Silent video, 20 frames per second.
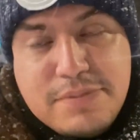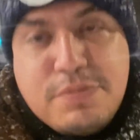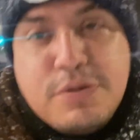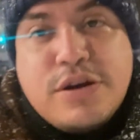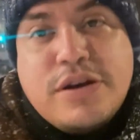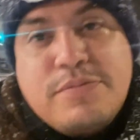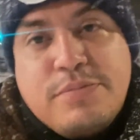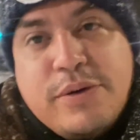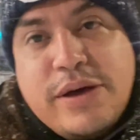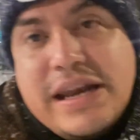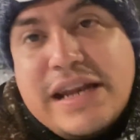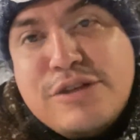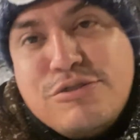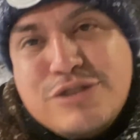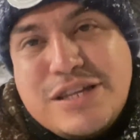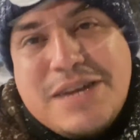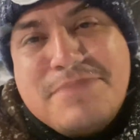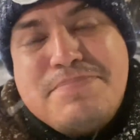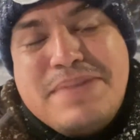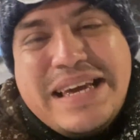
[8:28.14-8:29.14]
porque pueden
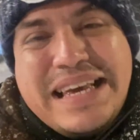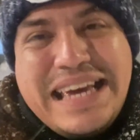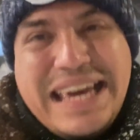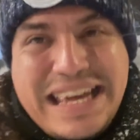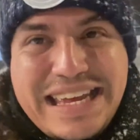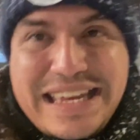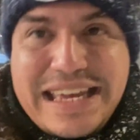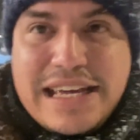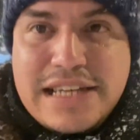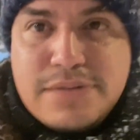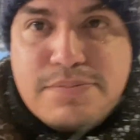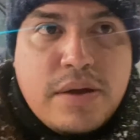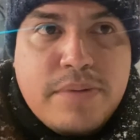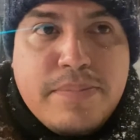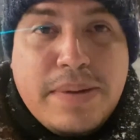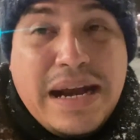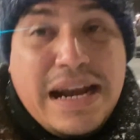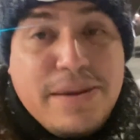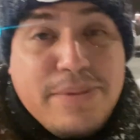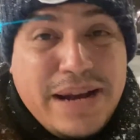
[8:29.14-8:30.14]
resultar pequeñas
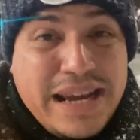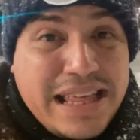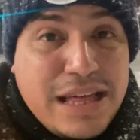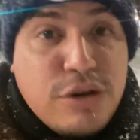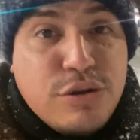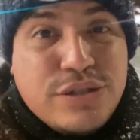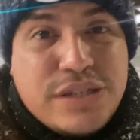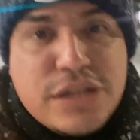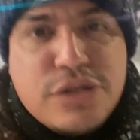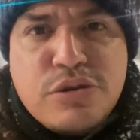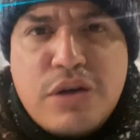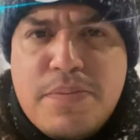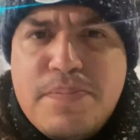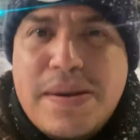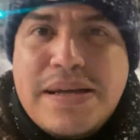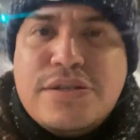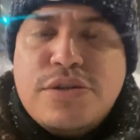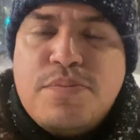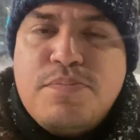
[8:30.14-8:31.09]
para las veredas o ciertos espacios